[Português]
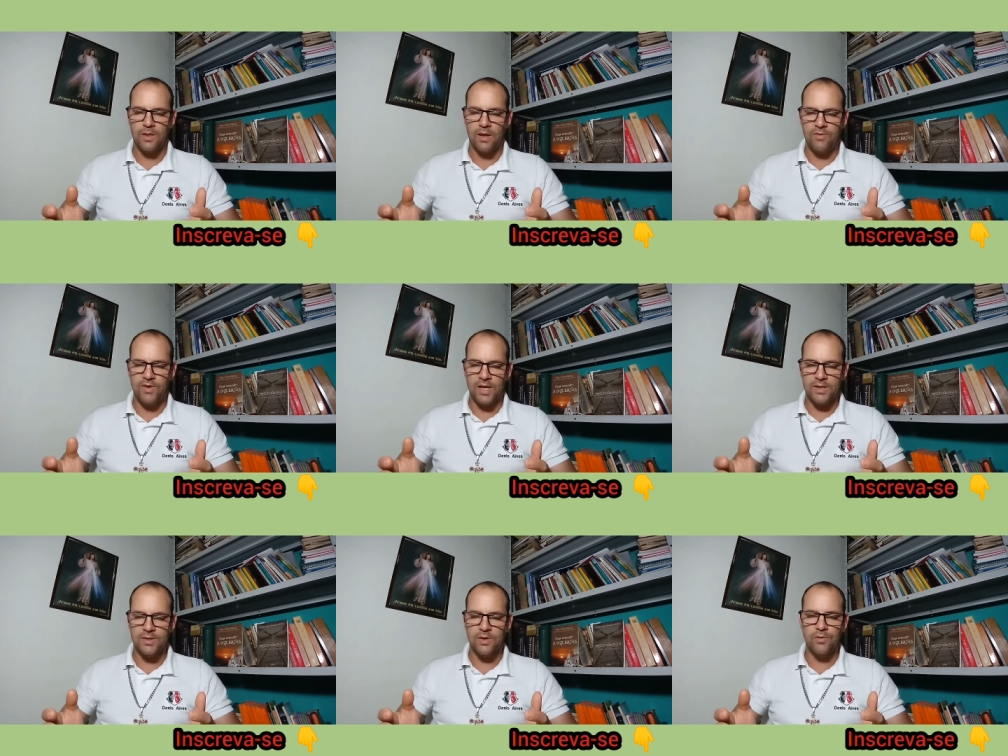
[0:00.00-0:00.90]

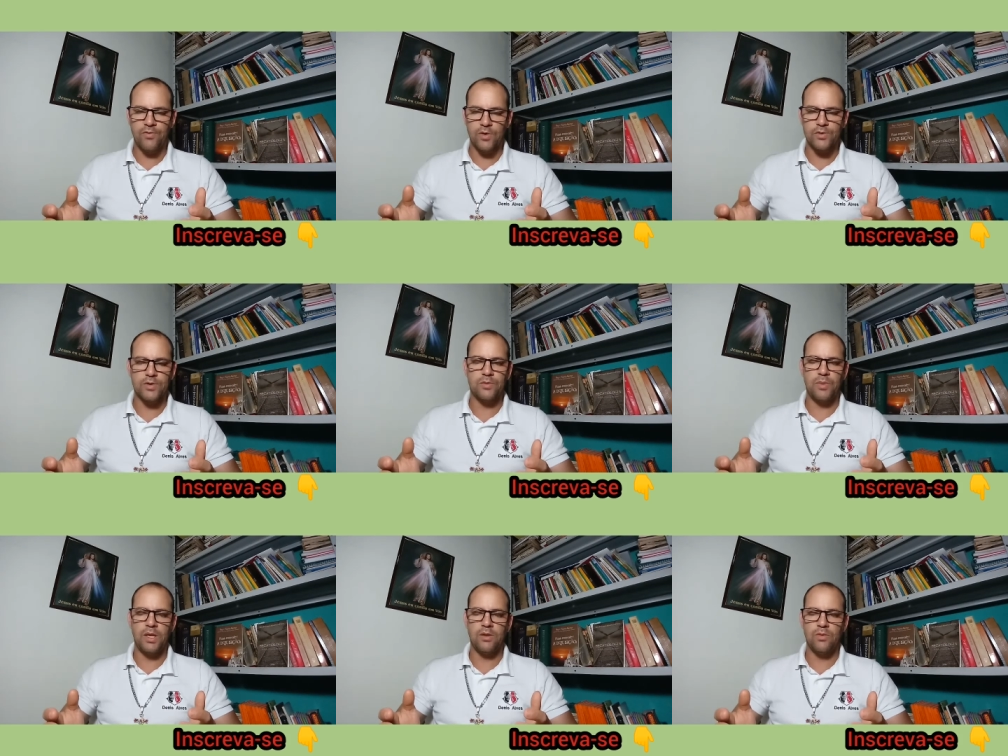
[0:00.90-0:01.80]
Enviai, Senhor, o vosso
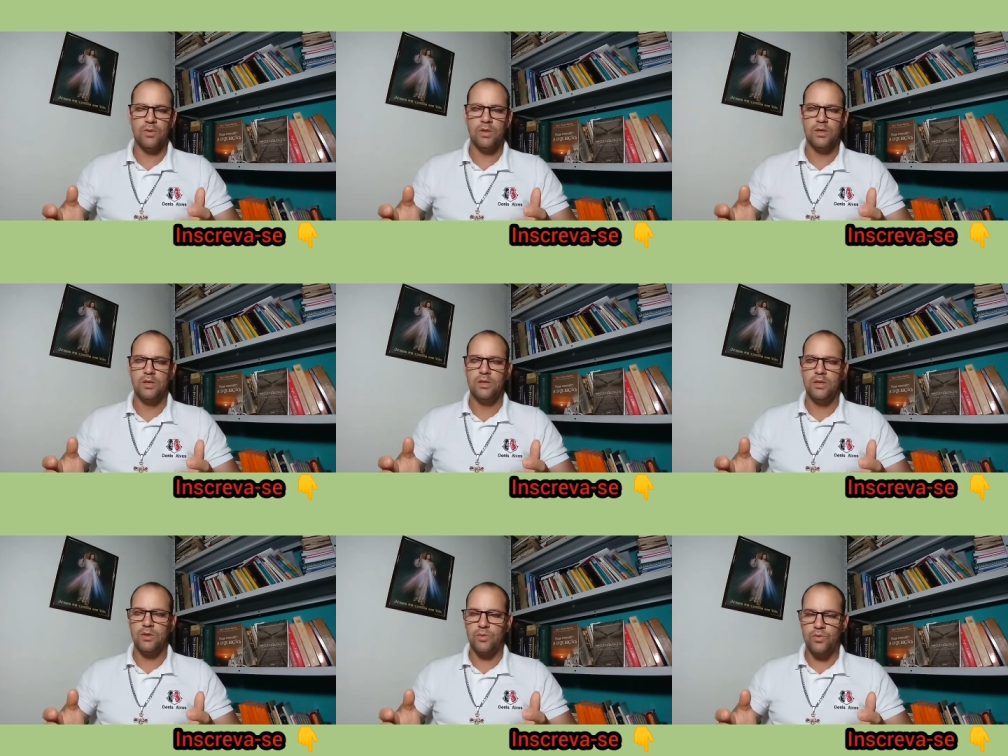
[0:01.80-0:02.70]
Espírito,
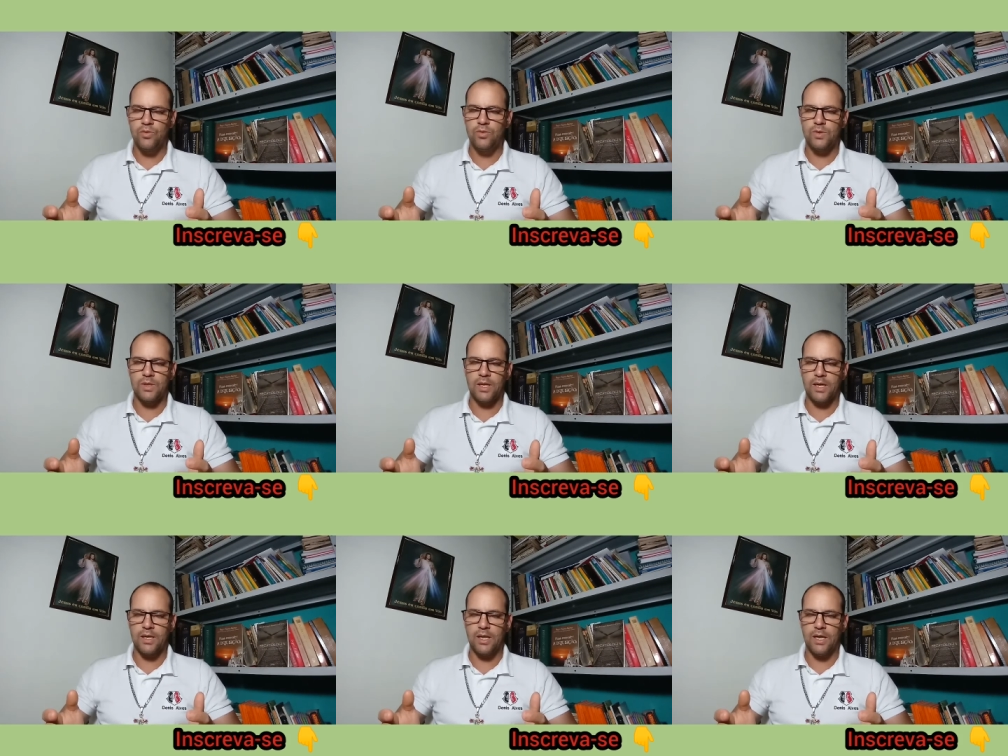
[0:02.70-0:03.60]
e tudo
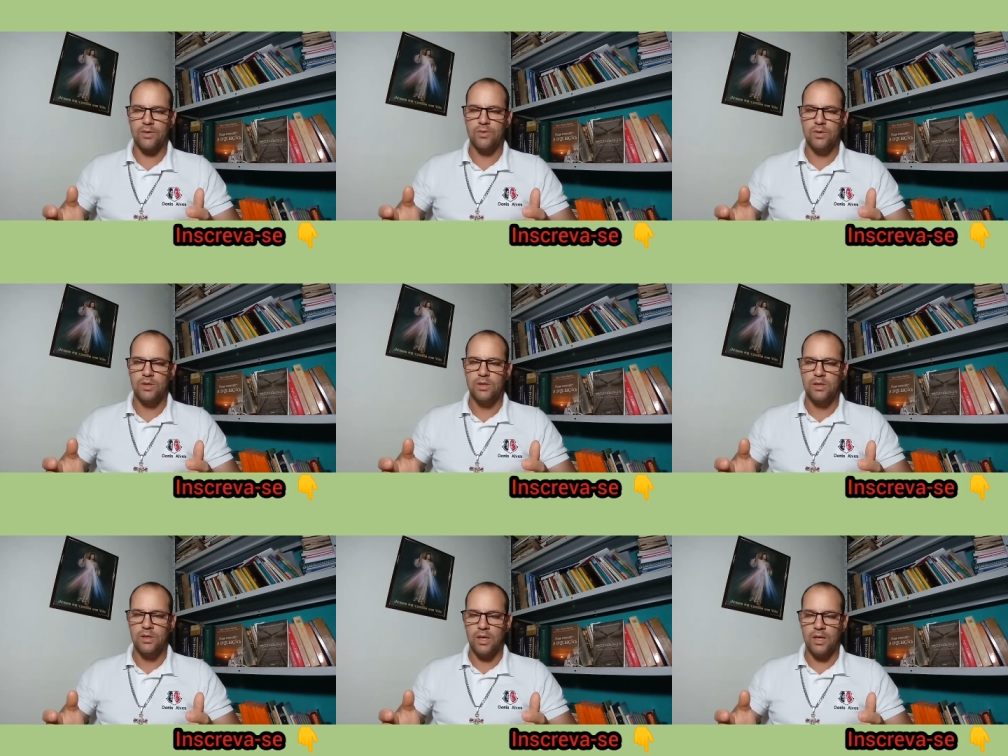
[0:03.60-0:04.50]
será criado,
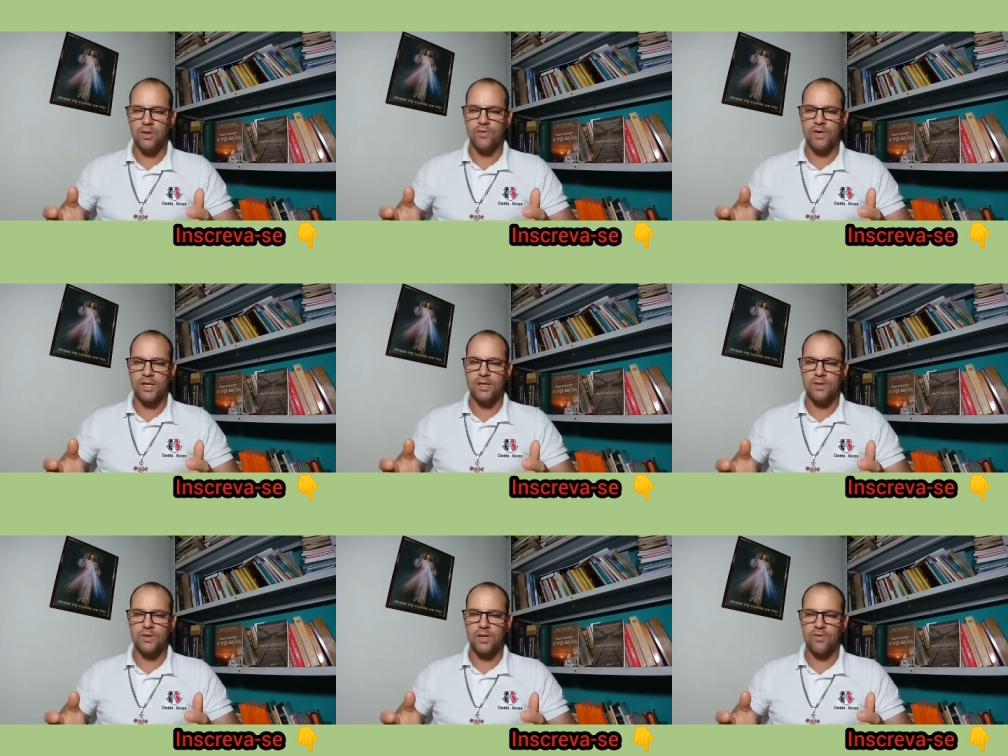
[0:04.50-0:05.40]
e
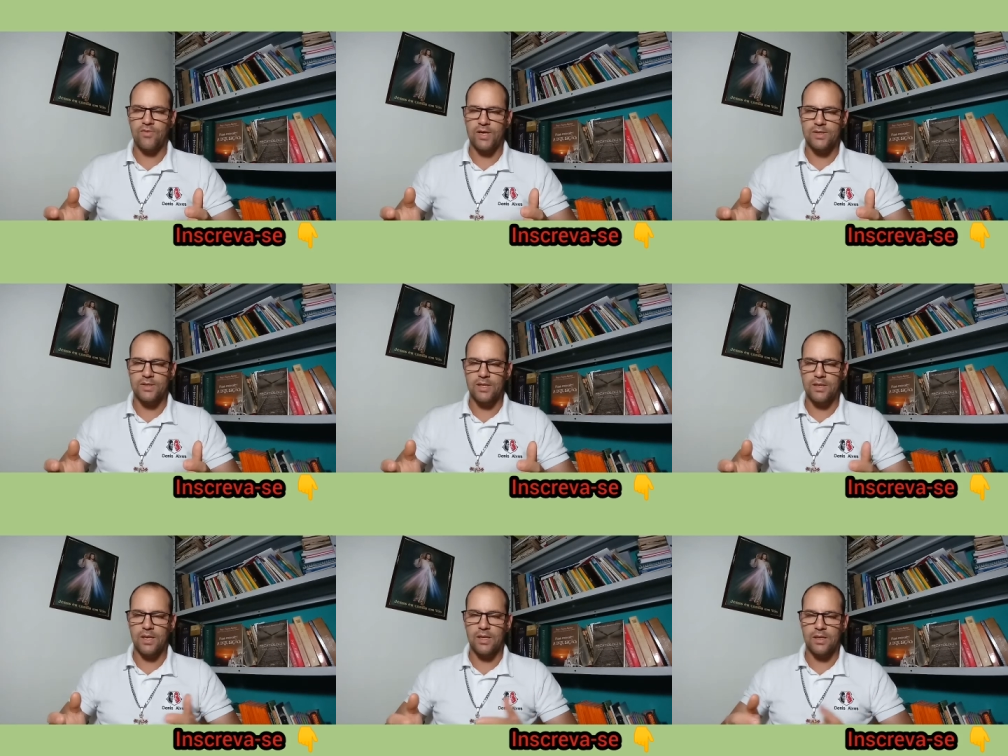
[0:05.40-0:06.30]
renovareis a face da
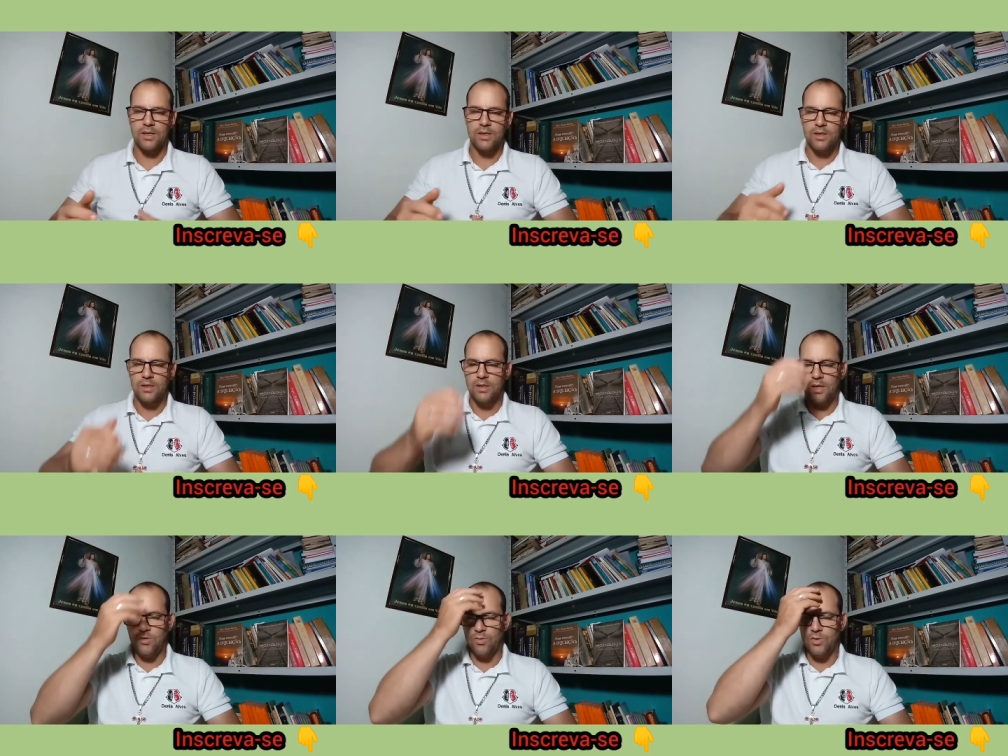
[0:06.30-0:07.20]
terra.
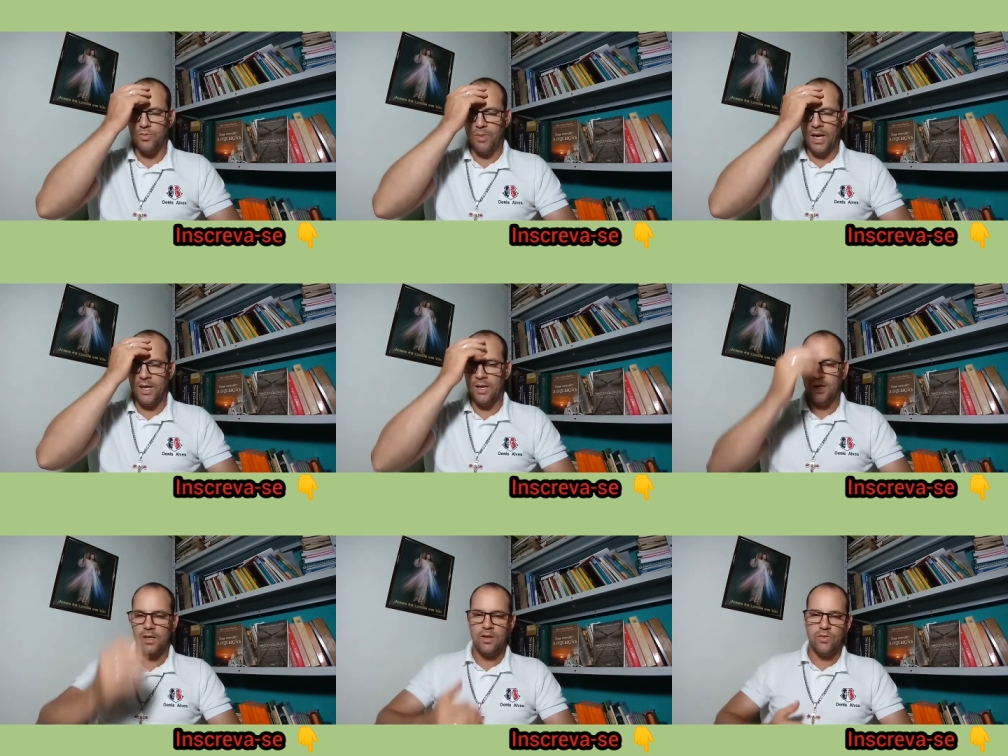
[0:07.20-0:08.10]
Em nome do Pai,
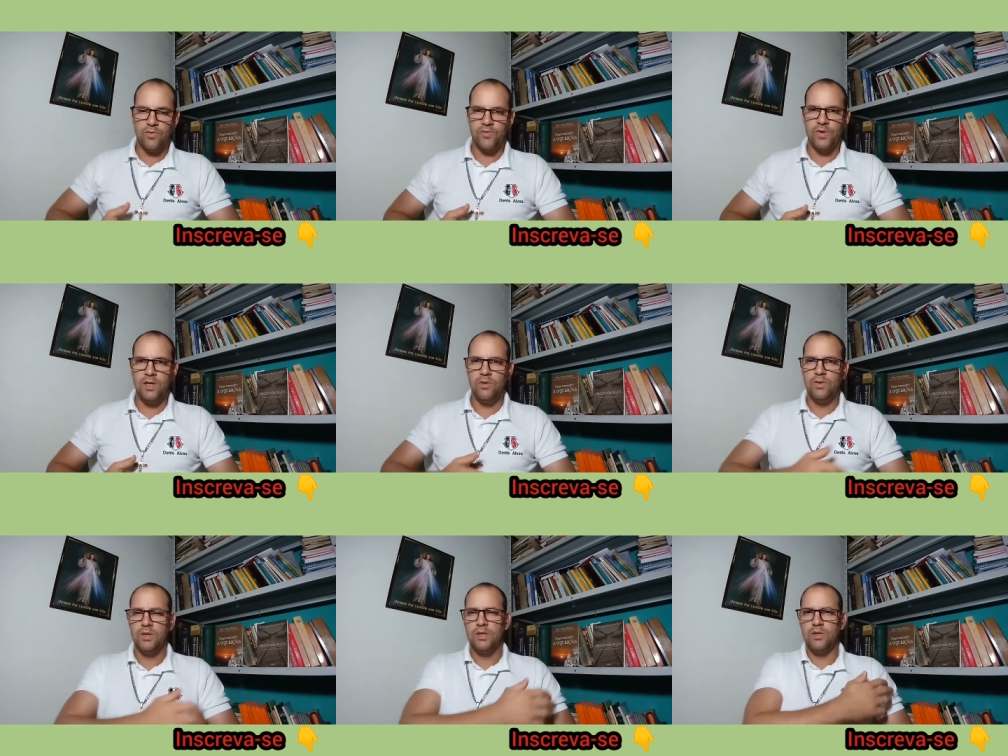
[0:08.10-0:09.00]
do
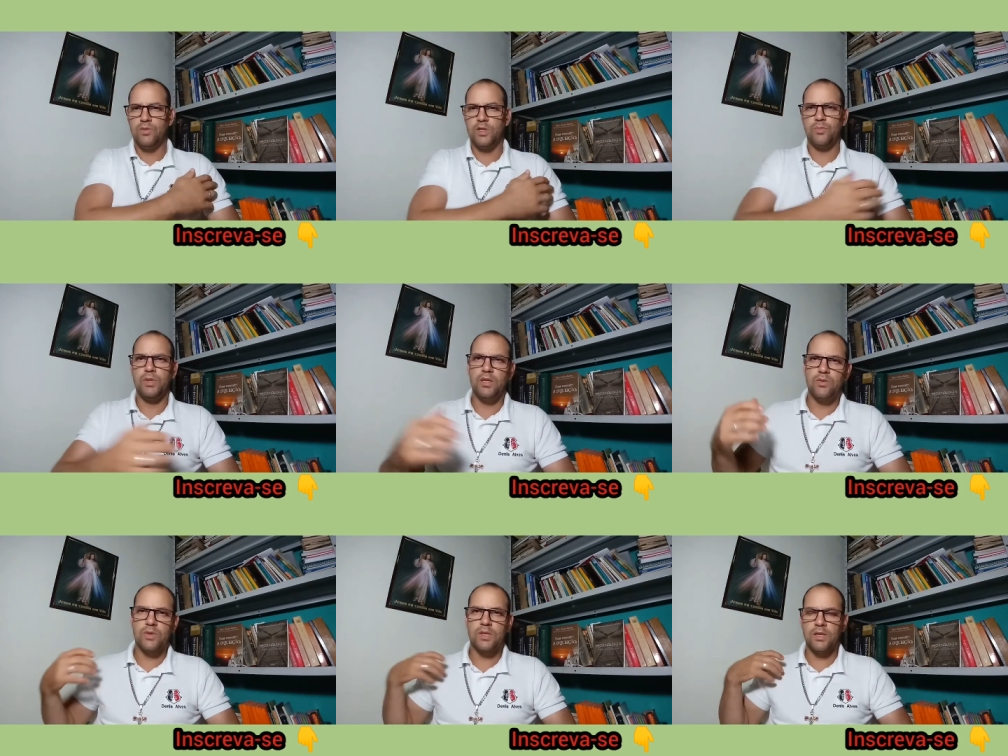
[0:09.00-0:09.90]
Filho e do
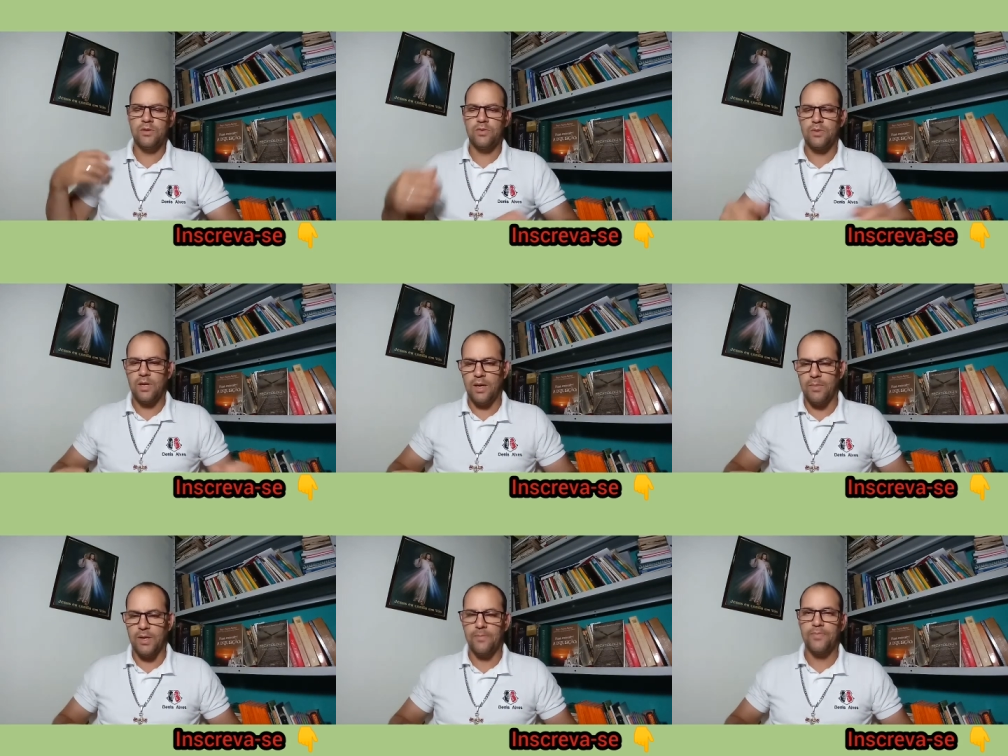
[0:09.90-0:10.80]
Espírito Santo.
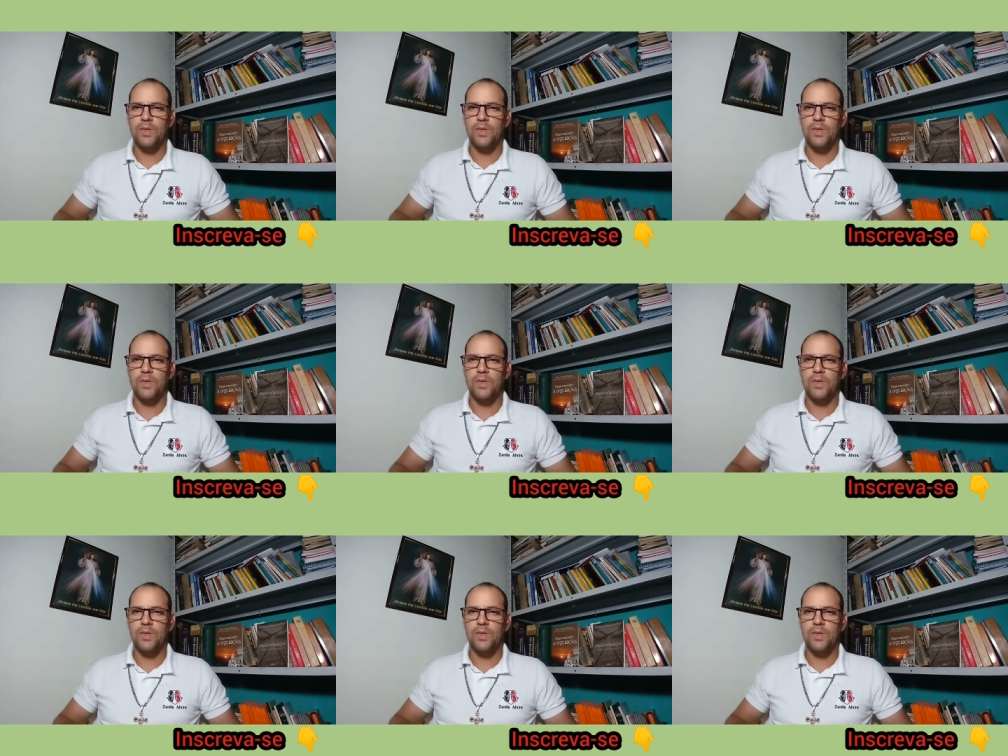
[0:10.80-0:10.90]
Amém.